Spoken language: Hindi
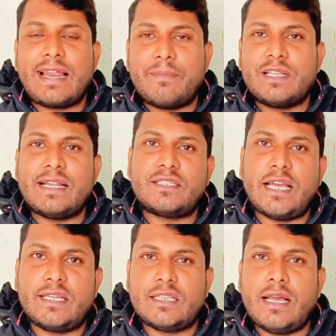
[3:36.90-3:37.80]
रैम देना
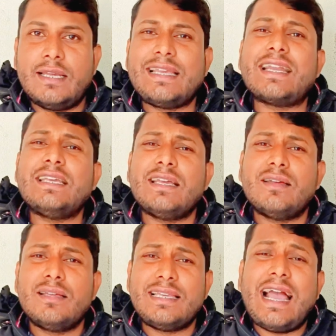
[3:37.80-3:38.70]
चाहिए था यानी
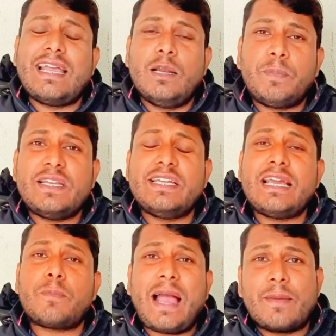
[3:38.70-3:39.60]
या एल पी डी
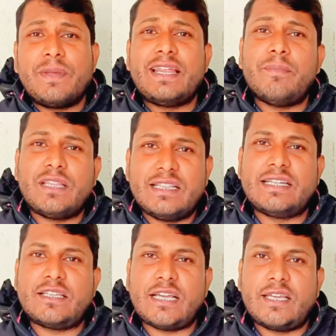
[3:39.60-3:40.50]
डी रैम दे
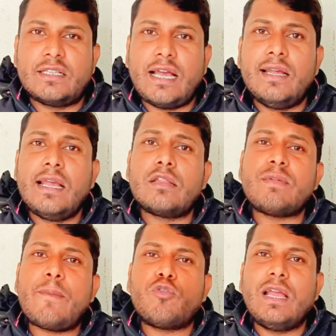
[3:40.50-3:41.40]
देना चाहिए था
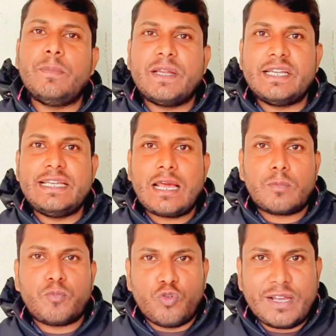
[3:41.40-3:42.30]
इसमें आपको एल पी डी डी
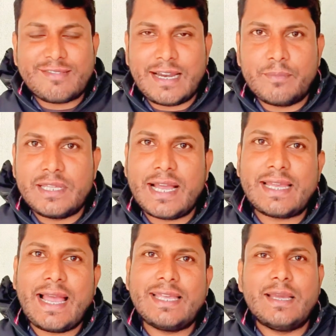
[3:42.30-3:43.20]
आर फोर एक्स रैम दिया
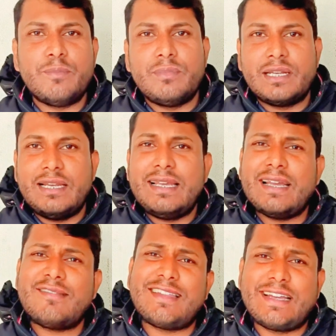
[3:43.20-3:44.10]
गया है ये मेरे
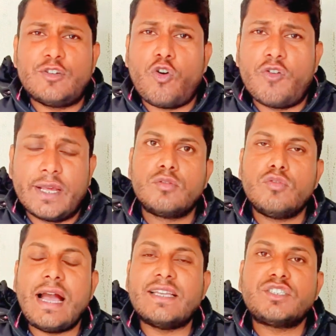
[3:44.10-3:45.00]
लिए एक सेकेंड कॉन है
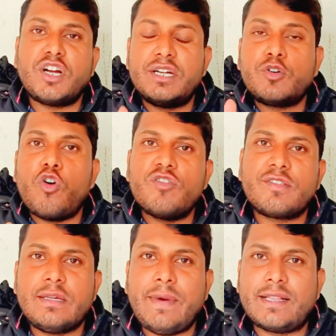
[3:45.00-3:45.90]
सो गाइस थर्ड
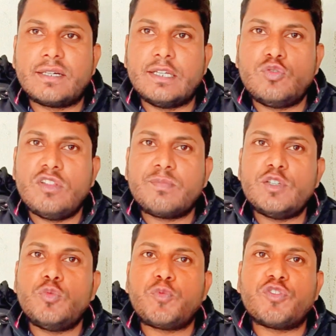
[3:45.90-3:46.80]
कॉन्स की बात करें तो
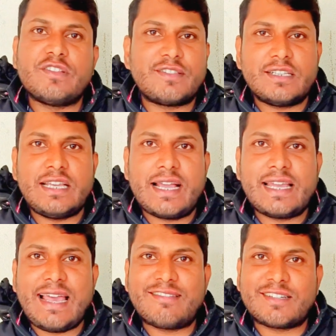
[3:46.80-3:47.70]
इसमें जो प्रोसेसर दिया
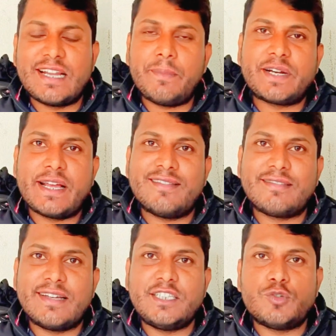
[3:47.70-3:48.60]
गया है स्नैप ड्रैगन
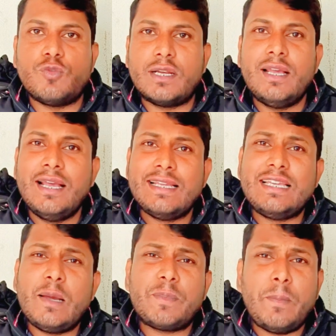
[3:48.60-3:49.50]
सिक्स जेन वन
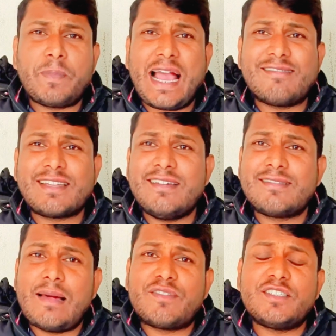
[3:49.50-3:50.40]
ये अपने प्राइस के
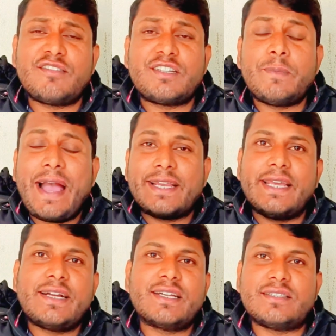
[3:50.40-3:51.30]
हिसाब से जस्टिफाई
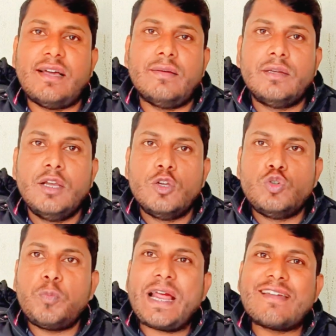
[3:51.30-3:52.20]
नहीं करता
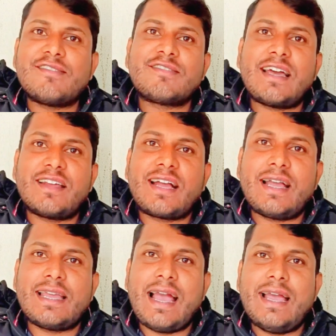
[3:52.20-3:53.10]
जो प्राइस इसका
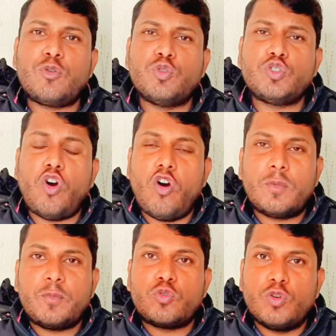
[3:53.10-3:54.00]
रखा गया है कुछ
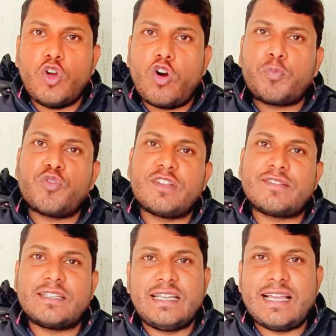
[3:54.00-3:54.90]
और कोई और
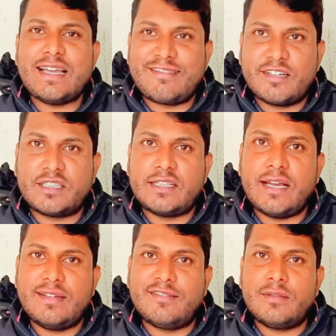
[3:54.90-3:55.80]
प्रोसेसर दिया जा सकता
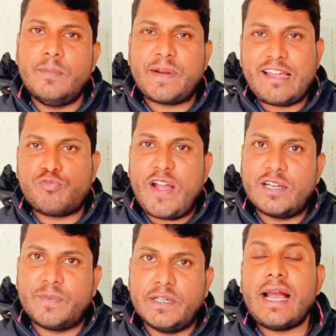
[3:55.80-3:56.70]
था इस प्राइस
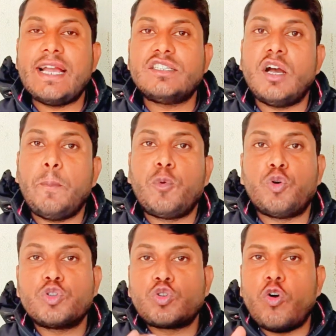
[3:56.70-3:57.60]
पॉइंट तो गाइज अब
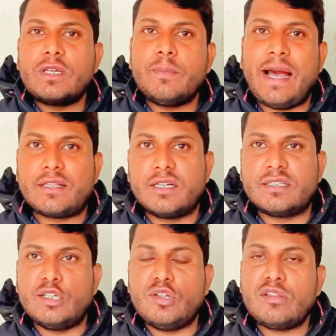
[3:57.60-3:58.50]
फोर्थ कॉन की बात
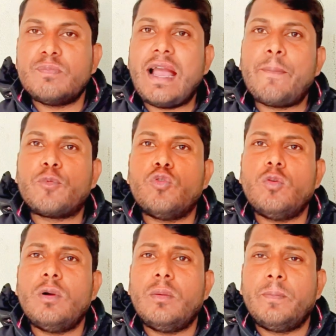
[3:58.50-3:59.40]
करते हैं तो इसमें
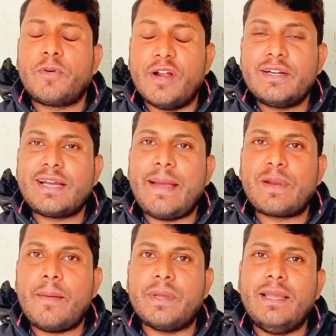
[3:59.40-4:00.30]
आपको फ्रंट
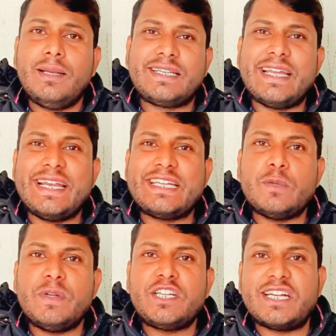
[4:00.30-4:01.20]
कैमरा में टेन
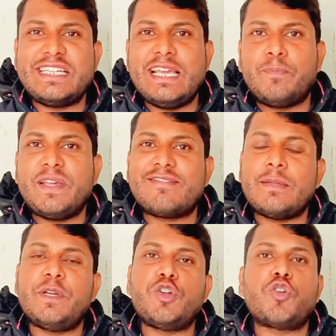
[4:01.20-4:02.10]
एट्टी पी थर्टी ए पी एस
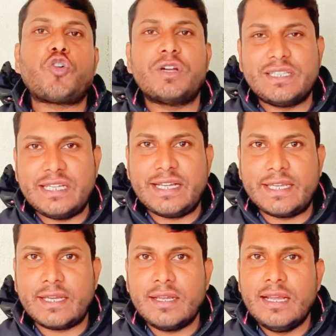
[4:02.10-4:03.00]
की वीडियो रिकॉर्डिंग दी
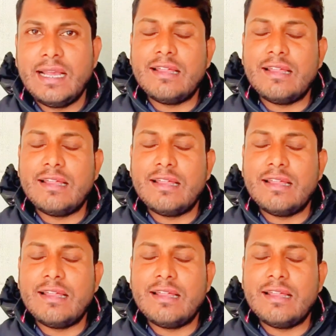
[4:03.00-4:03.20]
गई है